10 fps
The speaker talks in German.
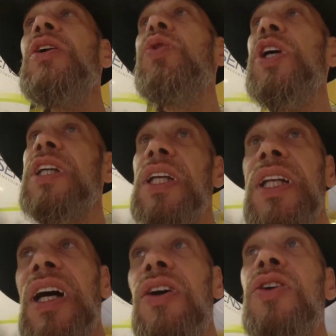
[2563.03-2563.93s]
wo ich
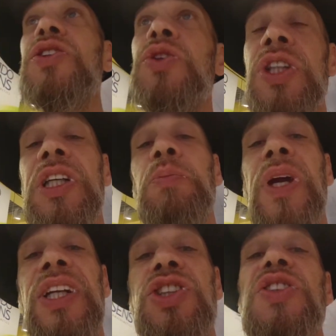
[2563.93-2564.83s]
genau solche
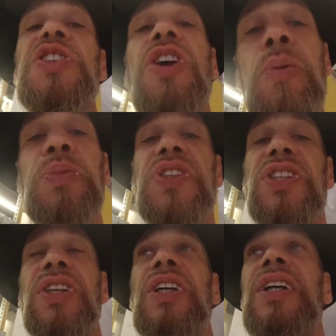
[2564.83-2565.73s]
Menschen
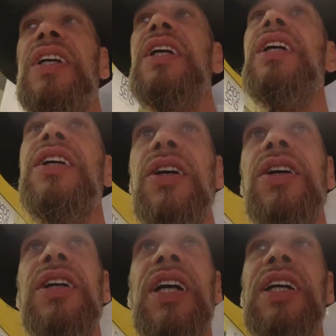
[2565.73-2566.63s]
selbst
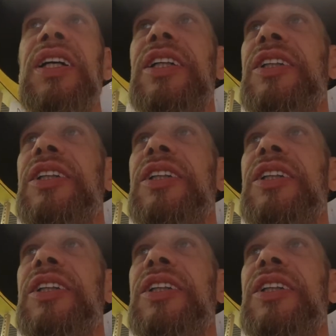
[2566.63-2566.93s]
ja,